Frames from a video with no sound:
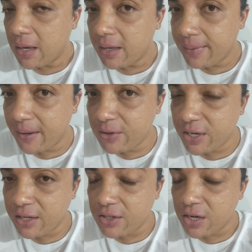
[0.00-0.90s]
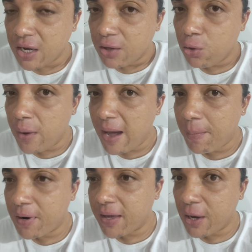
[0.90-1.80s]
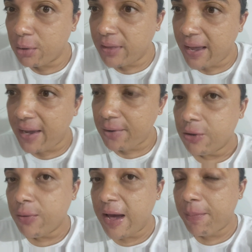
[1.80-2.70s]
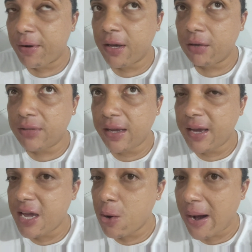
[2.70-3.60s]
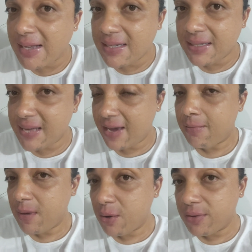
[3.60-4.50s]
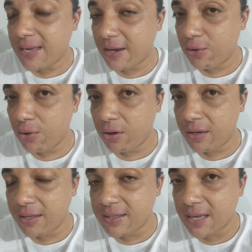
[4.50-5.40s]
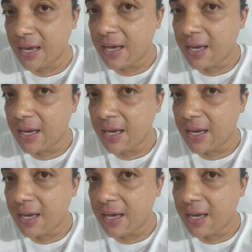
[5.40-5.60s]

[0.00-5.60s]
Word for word: Então, gente, não é porque eu tenho, é porque eu tenho aí quase 100 mil seguidores